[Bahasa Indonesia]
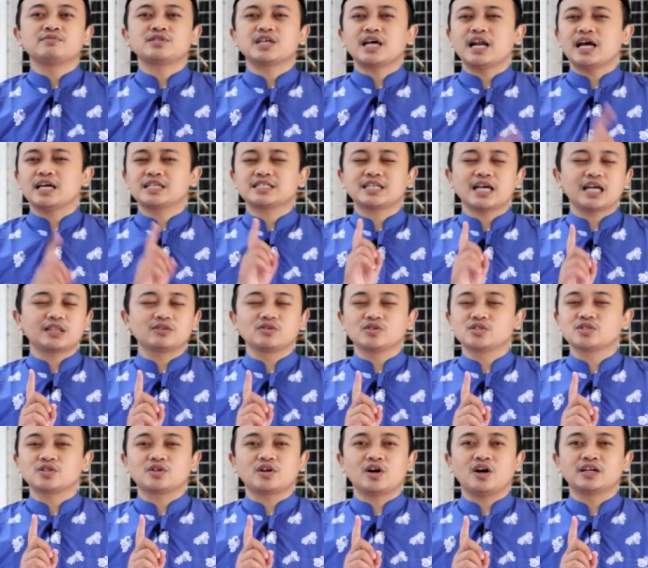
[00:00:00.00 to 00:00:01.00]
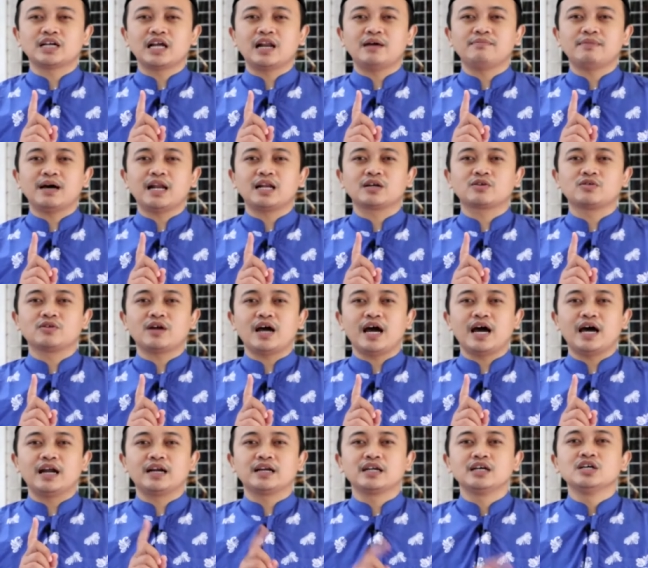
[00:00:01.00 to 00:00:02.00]
salah satu surah dalam
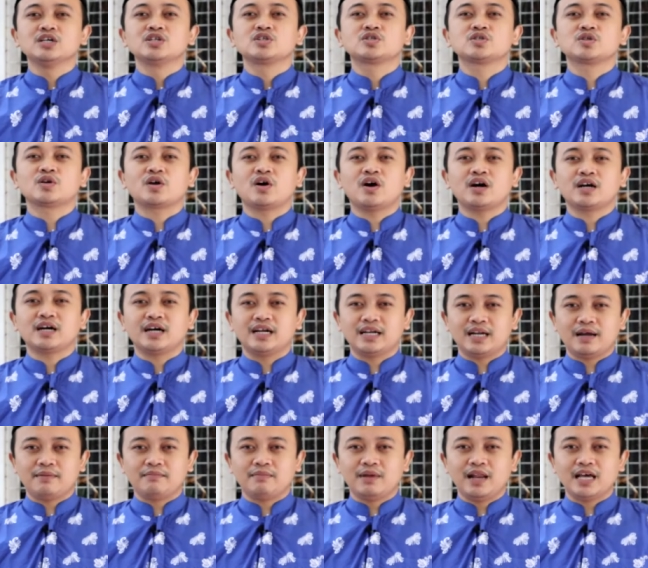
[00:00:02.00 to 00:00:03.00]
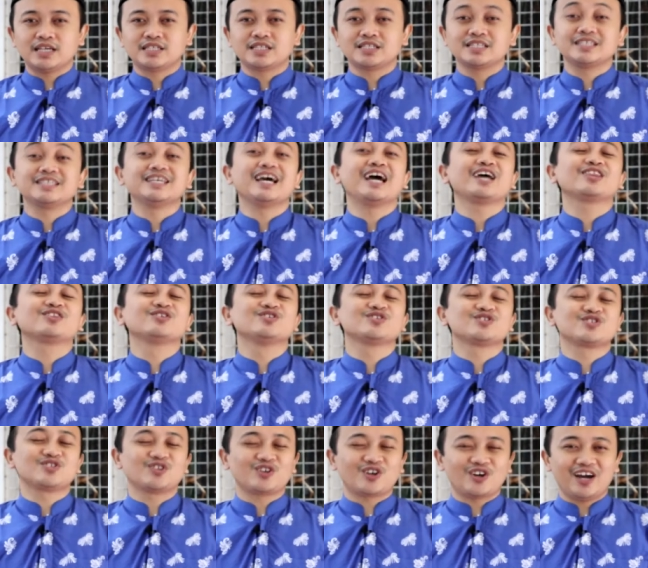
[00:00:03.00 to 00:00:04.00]
Al-Quran, surah ke-16 yaitu
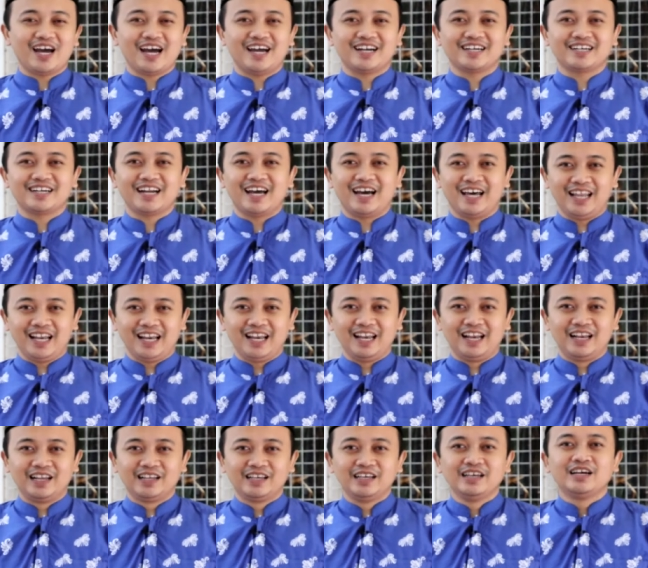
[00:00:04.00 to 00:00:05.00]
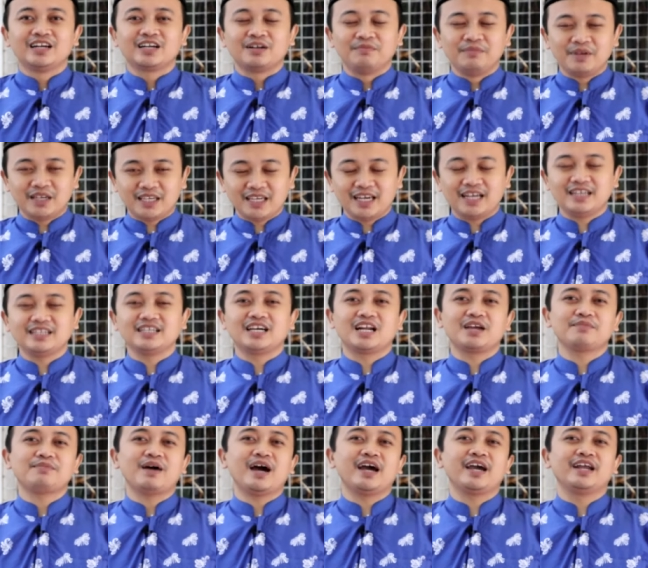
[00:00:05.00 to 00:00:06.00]
surah An-Nahl. Demikian dari
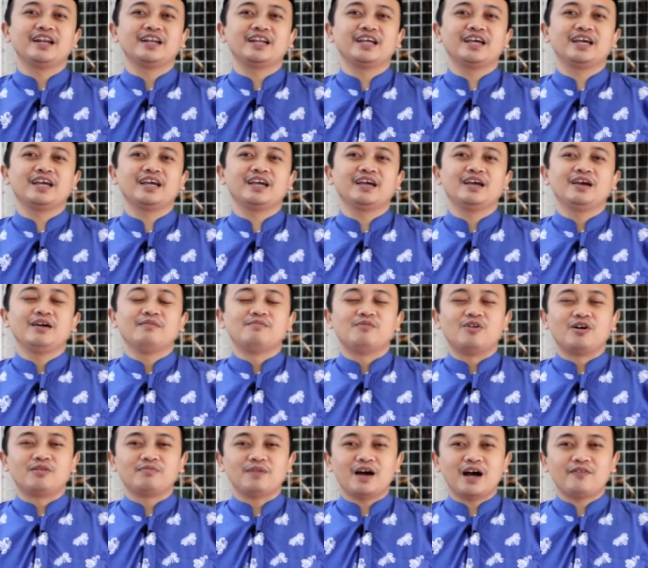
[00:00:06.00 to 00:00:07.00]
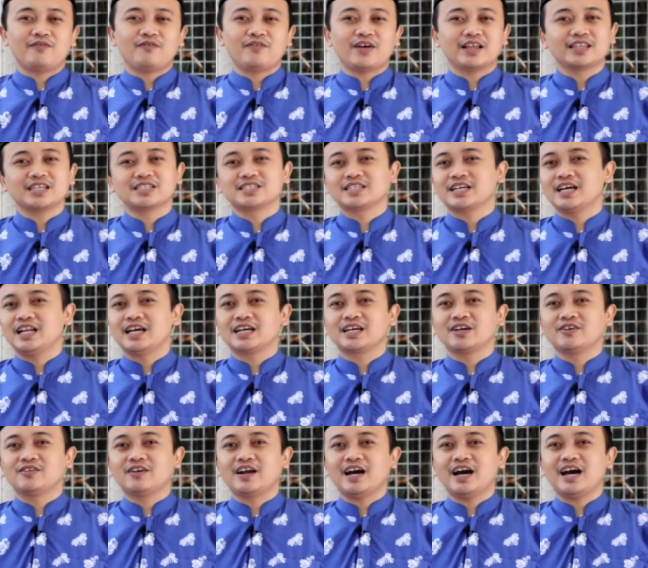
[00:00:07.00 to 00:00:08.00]
Pak Hendi, mohon maaf atas segala
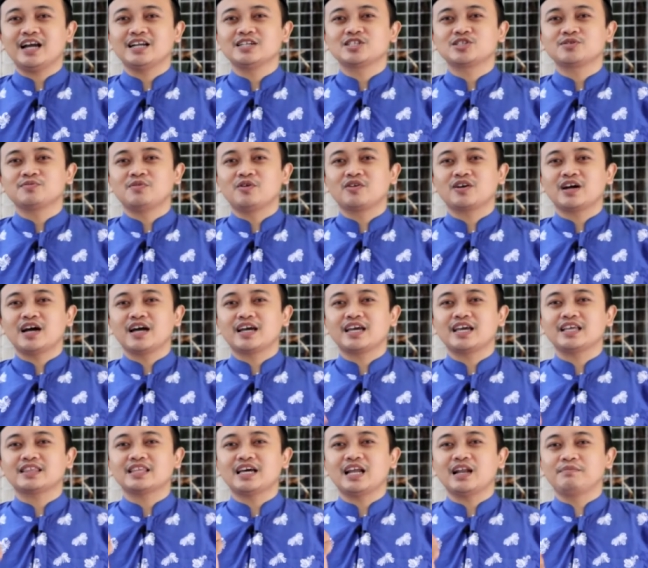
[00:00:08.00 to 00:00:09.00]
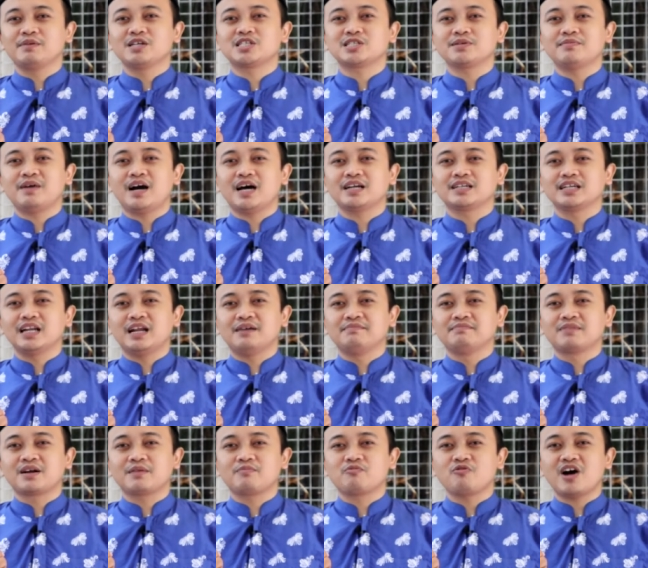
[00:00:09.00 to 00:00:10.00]
kekurangan, semoga kita lebih semangat dalam
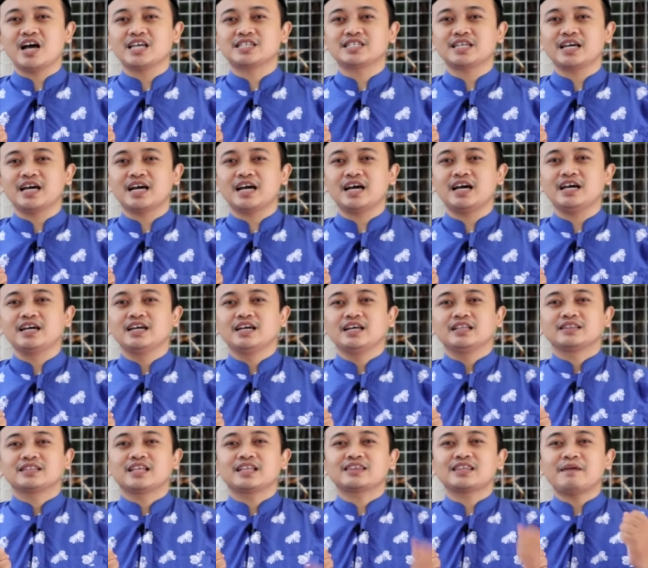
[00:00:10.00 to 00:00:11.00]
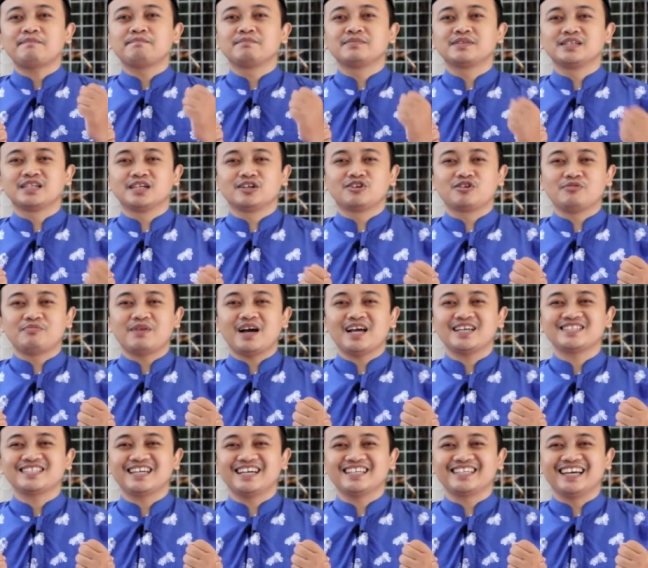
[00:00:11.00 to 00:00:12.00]
berpuasa, tetap di rumah
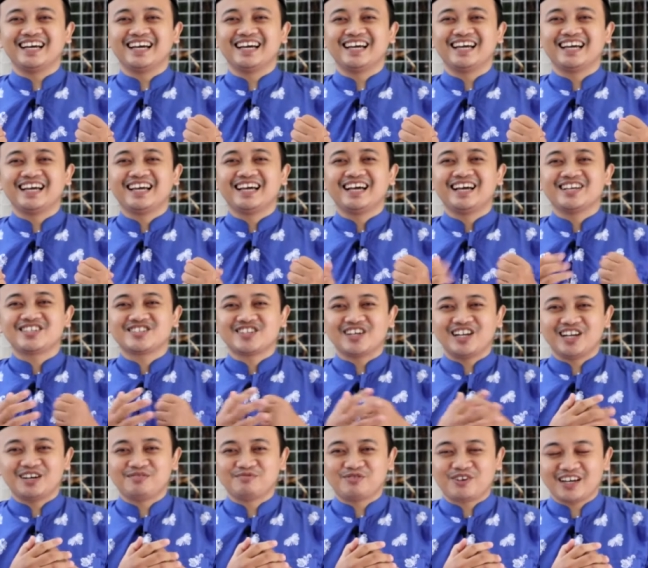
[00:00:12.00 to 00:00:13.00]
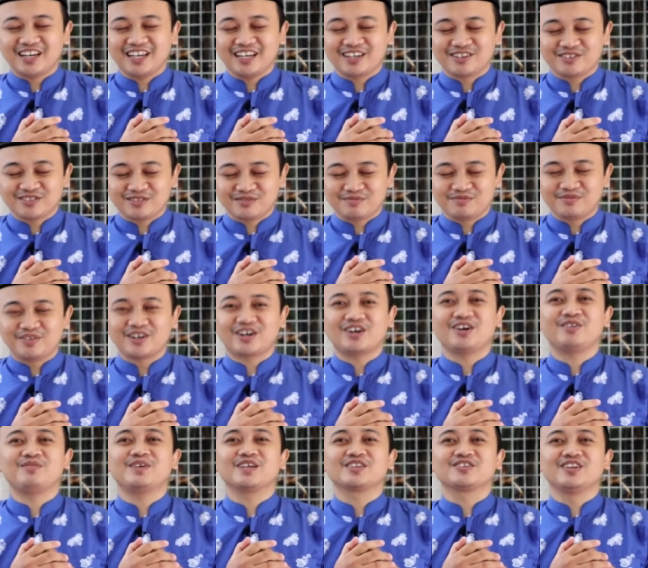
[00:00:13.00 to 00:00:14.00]
saja. Assalamualaikum
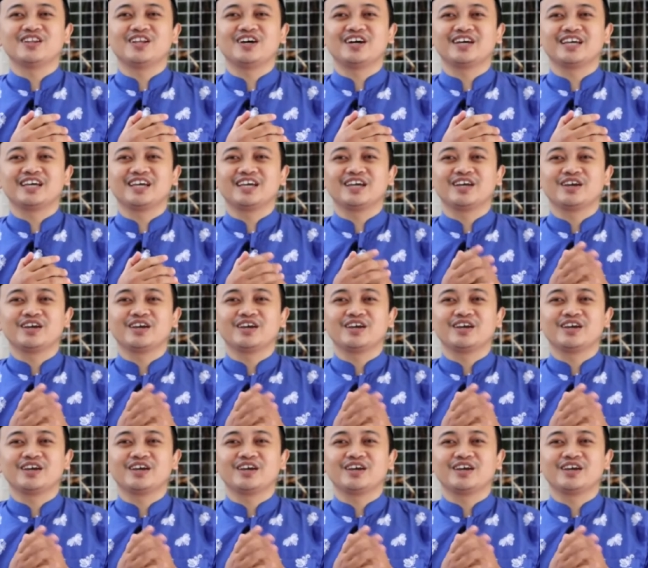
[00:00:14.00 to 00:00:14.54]
warahmatullahi